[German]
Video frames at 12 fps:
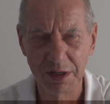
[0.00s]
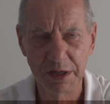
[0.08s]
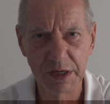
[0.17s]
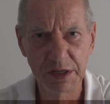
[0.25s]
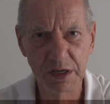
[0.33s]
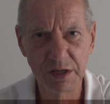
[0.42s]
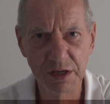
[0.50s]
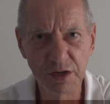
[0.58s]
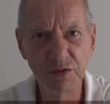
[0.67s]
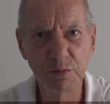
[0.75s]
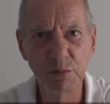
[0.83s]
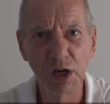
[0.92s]
ich in
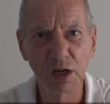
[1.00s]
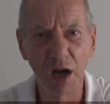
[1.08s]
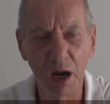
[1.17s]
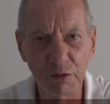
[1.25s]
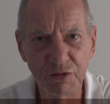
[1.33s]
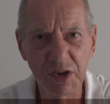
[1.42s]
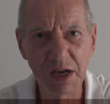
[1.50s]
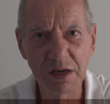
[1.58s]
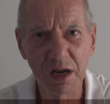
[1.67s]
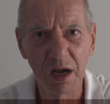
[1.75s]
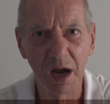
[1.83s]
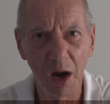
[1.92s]
diesem Kfz
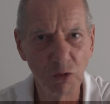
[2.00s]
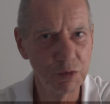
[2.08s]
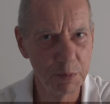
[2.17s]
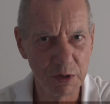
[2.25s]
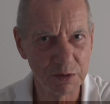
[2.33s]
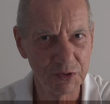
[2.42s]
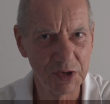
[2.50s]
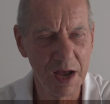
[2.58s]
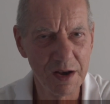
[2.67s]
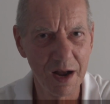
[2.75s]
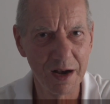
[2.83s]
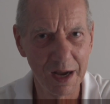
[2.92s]

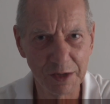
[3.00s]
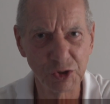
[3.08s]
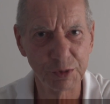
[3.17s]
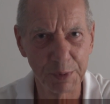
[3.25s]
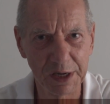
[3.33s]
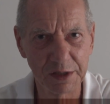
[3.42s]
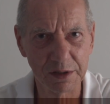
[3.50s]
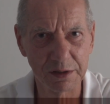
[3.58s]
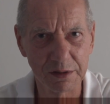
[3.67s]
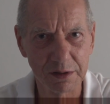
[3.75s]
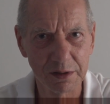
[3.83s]
Ausbildungskanal anspreche,